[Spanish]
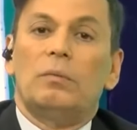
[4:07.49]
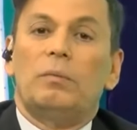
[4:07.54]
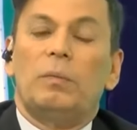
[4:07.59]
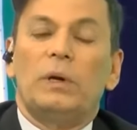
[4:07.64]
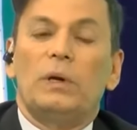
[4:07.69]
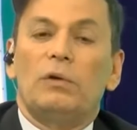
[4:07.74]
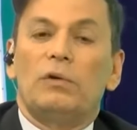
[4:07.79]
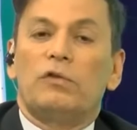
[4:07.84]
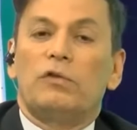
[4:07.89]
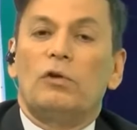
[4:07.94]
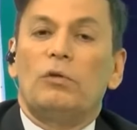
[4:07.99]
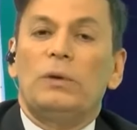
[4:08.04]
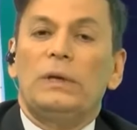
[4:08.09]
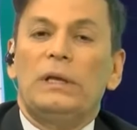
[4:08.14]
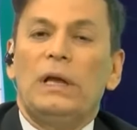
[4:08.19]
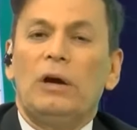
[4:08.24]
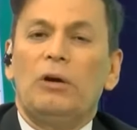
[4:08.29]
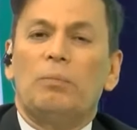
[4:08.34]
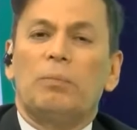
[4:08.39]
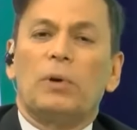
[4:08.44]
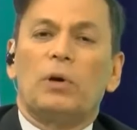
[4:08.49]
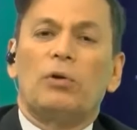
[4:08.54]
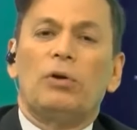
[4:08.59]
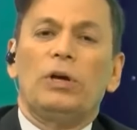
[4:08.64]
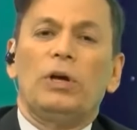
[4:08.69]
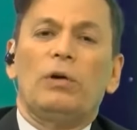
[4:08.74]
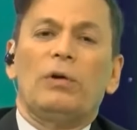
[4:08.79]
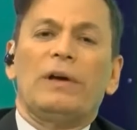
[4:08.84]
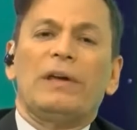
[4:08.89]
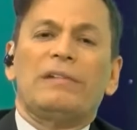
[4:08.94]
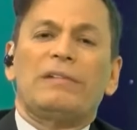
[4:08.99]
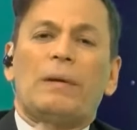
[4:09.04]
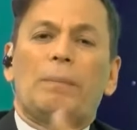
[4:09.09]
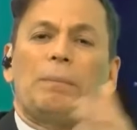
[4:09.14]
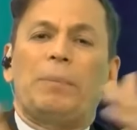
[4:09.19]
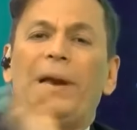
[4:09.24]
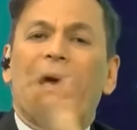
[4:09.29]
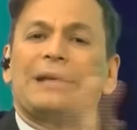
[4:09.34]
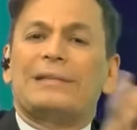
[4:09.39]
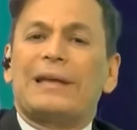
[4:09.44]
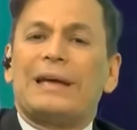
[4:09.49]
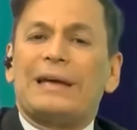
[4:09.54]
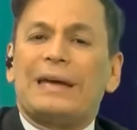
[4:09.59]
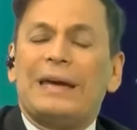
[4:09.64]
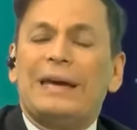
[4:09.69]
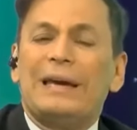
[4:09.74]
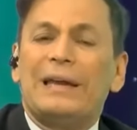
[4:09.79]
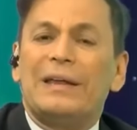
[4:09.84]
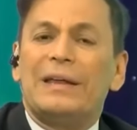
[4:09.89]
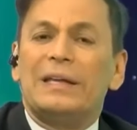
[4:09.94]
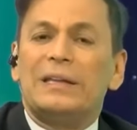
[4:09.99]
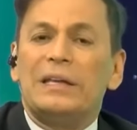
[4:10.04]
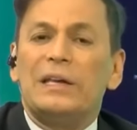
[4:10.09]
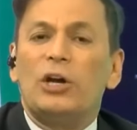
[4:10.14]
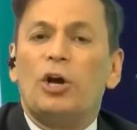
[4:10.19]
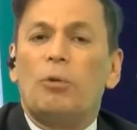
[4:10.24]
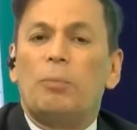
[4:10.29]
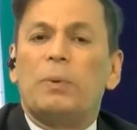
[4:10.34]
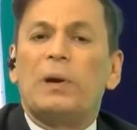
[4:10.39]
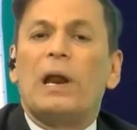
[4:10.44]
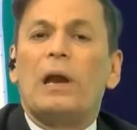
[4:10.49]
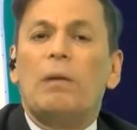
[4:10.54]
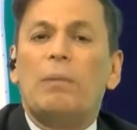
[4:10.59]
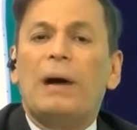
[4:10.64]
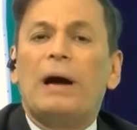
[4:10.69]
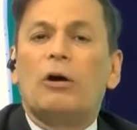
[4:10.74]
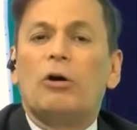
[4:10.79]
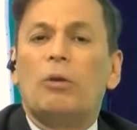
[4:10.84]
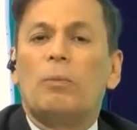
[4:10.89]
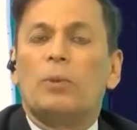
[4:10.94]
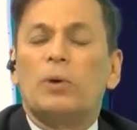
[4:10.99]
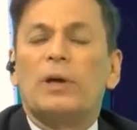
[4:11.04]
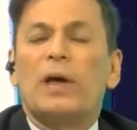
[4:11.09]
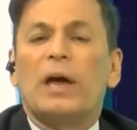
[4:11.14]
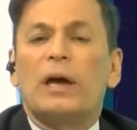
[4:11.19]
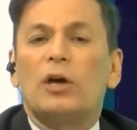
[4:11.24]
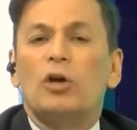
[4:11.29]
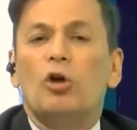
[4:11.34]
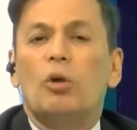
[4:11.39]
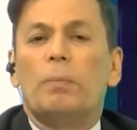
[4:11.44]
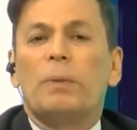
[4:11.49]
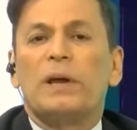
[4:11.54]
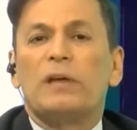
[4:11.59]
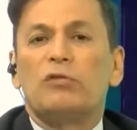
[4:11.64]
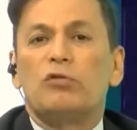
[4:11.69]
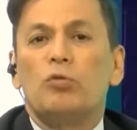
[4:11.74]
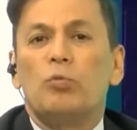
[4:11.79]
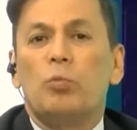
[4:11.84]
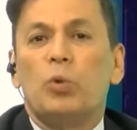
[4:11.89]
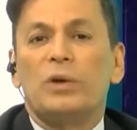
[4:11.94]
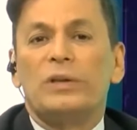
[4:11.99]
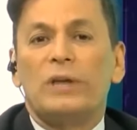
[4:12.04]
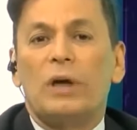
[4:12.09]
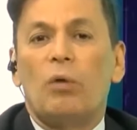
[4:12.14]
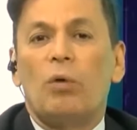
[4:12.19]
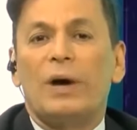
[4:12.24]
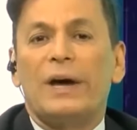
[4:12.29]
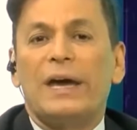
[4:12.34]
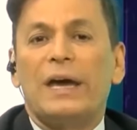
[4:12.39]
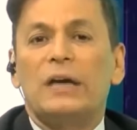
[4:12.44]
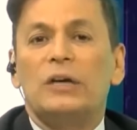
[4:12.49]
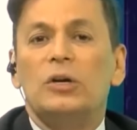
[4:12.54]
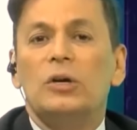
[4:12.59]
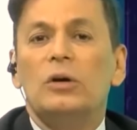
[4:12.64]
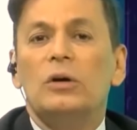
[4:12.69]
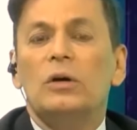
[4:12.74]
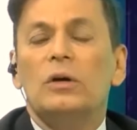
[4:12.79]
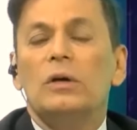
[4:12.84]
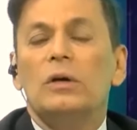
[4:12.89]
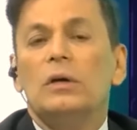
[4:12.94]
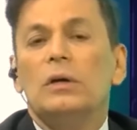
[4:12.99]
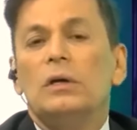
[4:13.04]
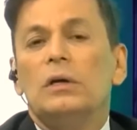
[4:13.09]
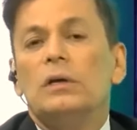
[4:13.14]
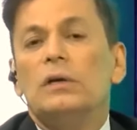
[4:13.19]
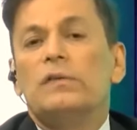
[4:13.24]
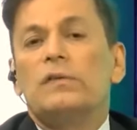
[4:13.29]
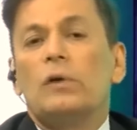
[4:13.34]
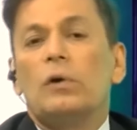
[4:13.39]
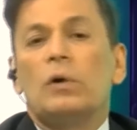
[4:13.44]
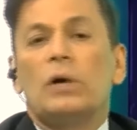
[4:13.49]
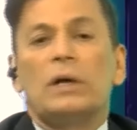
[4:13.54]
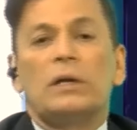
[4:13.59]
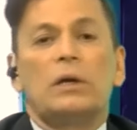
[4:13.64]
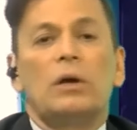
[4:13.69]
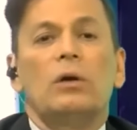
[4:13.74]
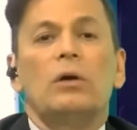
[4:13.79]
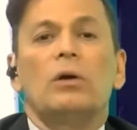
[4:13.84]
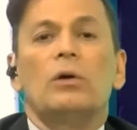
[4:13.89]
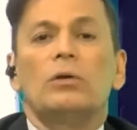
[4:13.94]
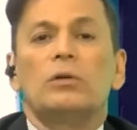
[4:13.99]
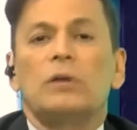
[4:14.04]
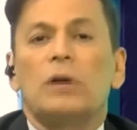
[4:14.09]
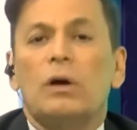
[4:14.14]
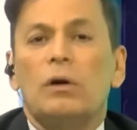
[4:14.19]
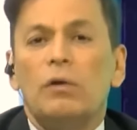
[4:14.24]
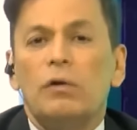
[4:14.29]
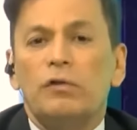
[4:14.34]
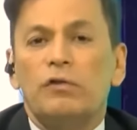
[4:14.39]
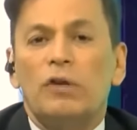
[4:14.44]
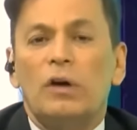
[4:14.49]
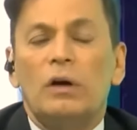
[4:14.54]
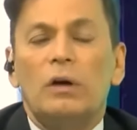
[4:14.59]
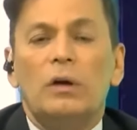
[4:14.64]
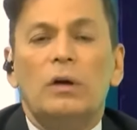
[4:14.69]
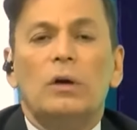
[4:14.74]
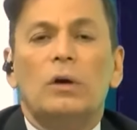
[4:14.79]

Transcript: pero se olvidaron, pues cogieron esa plata que era destinado para el banco, porque quedó presupuestado aquello, y se lo gastaron en otra cosa.